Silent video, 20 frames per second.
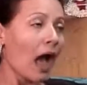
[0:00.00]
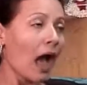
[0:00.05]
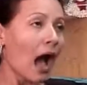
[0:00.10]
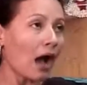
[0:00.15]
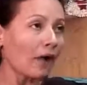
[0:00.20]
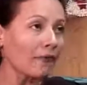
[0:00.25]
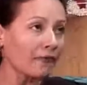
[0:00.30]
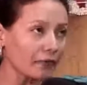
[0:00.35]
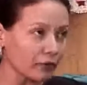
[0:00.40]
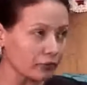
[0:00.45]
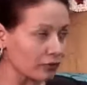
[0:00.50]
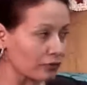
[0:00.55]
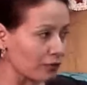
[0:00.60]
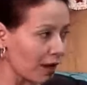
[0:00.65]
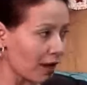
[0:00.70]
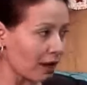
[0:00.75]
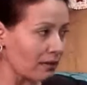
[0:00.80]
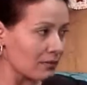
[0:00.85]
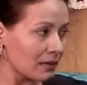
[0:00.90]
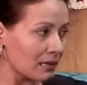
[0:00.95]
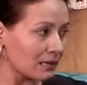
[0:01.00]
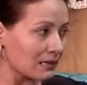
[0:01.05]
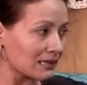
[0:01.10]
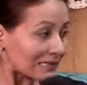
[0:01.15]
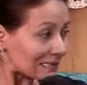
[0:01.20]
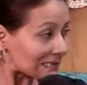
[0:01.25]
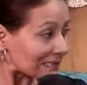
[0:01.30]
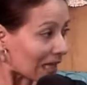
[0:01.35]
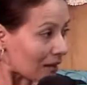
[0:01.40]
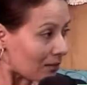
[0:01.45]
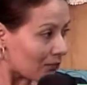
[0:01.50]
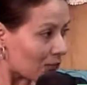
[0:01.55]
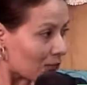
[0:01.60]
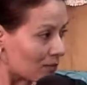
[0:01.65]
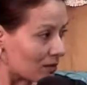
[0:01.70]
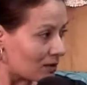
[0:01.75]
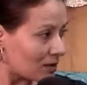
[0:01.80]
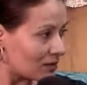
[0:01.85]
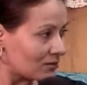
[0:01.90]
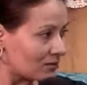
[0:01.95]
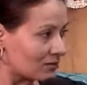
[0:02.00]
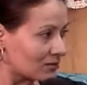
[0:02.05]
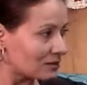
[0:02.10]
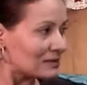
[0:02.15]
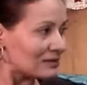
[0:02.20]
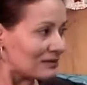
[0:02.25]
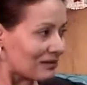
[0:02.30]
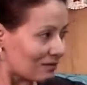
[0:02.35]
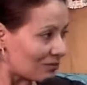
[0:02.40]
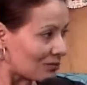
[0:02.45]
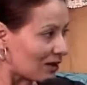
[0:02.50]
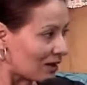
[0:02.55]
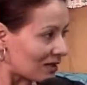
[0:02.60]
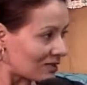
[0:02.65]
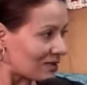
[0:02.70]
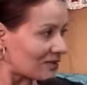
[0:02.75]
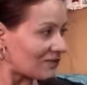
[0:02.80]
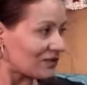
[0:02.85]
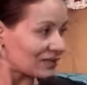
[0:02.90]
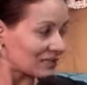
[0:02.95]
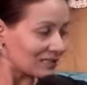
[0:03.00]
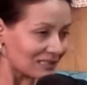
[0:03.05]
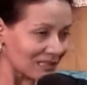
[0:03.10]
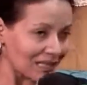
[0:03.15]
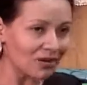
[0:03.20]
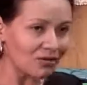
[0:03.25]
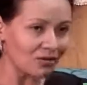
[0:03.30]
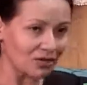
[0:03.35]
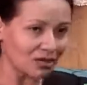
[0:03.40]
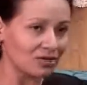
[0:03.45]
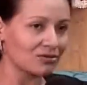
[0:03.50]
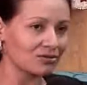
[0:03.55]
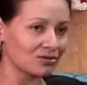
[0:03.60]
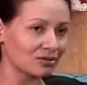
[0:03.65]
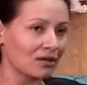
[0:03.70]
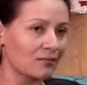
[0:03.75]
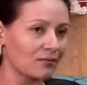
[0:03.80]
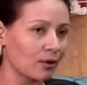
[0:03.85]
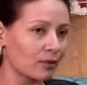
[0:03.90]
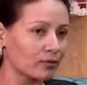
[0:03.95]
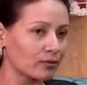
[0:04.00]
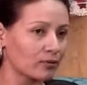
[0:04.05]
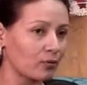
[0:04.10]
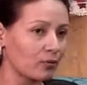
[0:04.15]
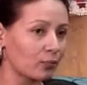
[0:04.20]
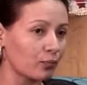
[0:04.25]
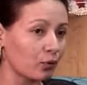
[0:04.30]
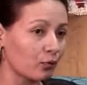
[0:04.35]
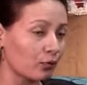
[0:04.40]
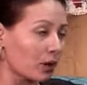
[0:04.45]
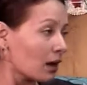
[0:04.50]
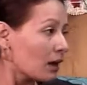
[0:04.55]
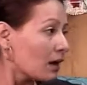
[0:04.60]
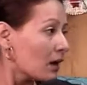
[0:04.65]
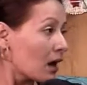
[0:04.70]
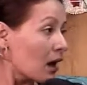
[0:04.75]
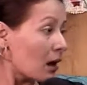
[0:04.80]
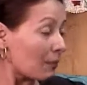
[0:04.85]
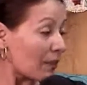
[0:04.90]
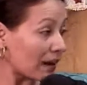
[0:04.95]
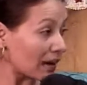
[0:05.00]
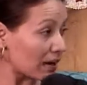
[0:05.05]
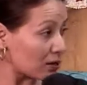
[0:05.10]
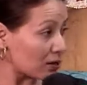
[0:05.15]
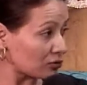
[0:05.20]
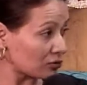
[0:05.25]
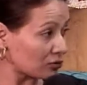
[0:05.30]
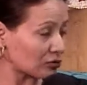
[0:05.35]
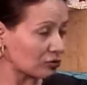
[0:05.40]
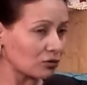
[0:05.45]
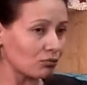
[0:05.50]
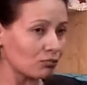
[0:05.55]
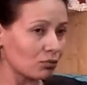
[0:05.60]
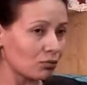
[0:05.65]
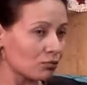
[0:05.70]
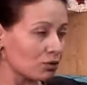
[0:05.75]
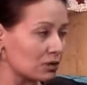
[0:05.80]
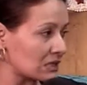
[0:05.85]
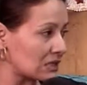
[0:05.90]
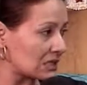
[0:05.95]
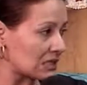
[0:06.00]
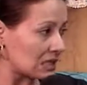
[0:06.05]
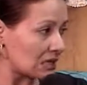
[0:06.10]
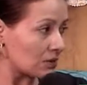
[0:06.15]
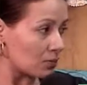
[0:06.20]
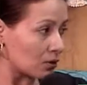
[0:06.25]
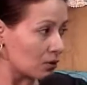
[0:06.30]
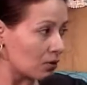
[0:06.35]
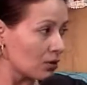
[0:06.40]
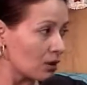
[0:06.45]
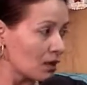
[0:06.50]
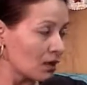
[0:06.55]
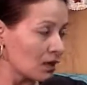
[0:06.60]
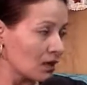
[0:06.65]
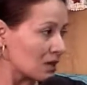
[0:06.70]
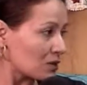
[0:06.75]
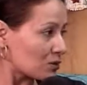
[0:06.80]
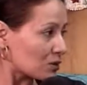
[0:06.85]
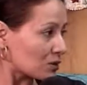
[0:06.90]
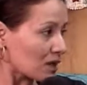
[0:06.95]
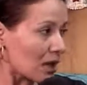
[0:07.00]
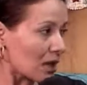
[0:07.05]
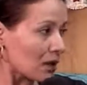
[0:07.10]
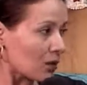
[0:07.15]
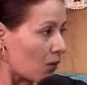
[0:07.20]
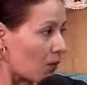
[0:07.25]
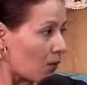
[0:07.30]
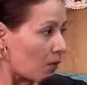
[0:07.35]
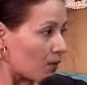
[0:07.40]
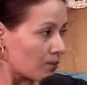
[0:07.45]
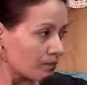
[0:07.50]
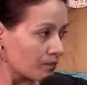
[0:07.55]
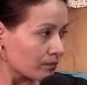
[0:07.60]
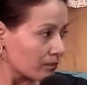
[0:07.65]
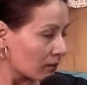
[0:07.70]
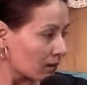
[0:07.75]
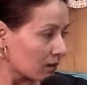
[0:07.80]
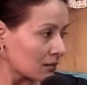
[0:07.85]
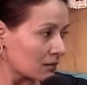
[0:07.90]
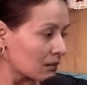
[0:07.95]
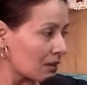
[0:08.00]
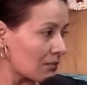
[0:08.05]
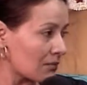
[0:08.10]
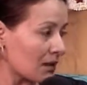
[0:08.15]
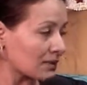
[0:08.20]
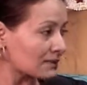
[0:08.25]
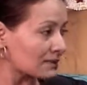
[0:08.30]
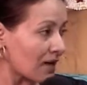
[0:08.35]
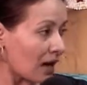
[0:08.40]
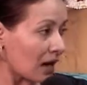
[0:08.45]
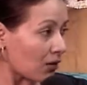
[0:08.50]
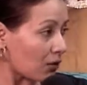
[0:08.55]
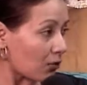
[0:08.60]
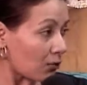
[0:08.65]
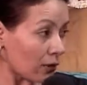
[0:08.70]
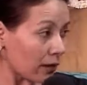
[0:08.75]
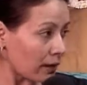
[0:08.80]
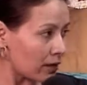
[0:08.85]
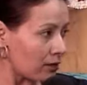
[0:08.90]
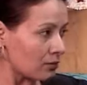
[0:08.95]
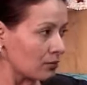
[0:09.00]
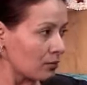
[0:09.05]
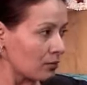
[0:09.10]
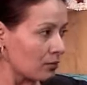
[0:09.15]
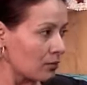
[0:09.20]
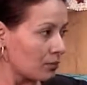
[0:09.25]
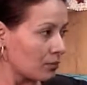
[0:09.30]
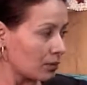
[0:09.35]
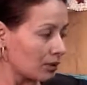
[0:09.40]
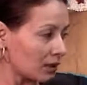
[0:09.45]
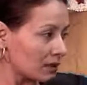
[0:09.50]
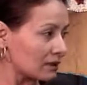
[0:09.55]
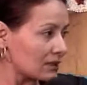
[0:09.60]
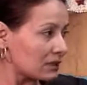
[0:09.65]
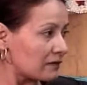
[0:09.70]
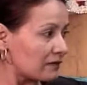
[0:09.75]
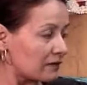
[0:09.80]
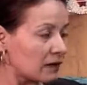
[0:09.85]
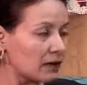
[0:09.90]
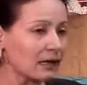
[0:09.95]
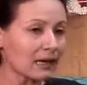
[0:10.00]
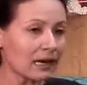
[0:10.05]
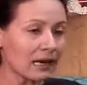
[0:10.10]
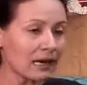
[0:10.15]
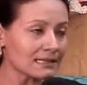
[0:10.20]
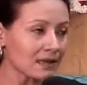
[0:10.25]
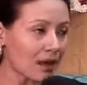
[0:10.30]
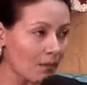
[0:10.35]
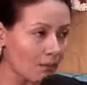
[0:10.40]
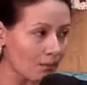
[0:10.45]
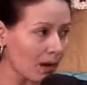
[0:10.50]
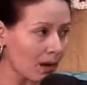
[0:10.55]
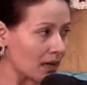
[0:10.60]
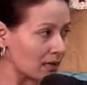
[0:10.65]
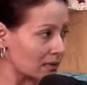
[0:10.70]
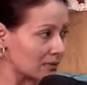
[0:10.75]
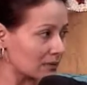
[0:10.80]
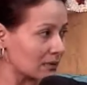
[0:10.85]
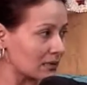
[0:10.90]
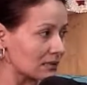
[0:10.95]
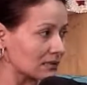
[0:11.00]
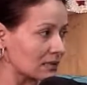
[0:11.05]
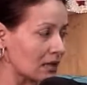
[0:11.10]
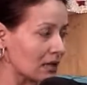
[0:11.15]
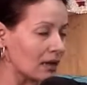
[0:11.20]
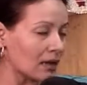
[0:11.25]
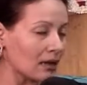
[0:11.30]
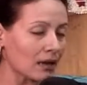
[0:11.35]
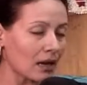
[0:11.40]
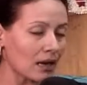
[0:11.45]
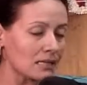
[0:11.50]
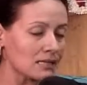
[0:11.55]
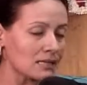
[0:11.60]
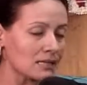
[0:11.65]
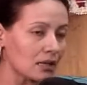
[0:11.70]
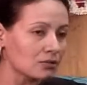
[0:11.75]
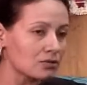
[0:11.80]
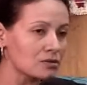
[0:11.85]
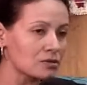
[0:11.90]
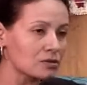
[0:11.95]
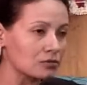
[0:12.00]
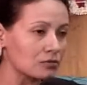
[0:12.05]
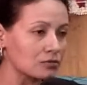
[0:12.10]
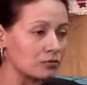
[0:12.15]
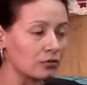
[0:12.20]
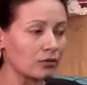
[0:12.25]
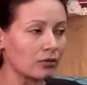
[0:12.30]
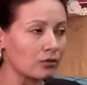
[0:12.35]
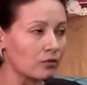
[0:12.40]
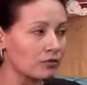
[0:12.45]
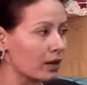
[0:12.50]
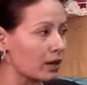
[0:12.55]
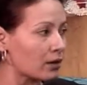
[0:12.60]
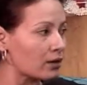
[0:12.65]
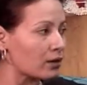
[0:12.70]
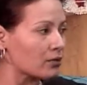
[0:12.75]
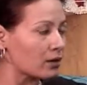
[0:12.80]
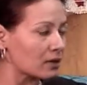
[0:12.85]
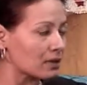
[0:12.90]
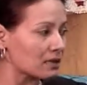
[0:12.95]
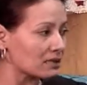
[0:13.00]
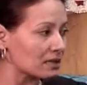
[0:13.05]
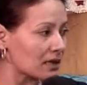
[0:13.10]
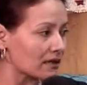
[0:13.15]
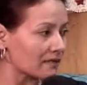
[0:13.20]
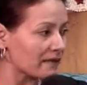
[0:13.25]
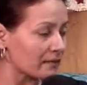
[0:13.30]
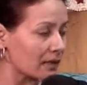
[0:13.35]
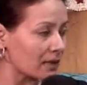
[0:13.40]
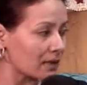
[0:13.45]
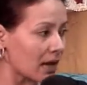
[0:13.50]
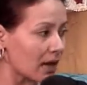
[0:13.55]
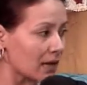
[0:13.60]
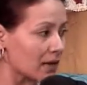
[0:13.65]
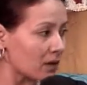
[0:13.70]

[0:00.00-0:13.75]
Afortunadamente hasta el momento llevamos la cifra cero niños quemados con pólvora. Para nosotros como municipio eso es algo demasiado bueno porque significa que las campañas que está realizando Instituto Colombiano de Bienestar Familiar en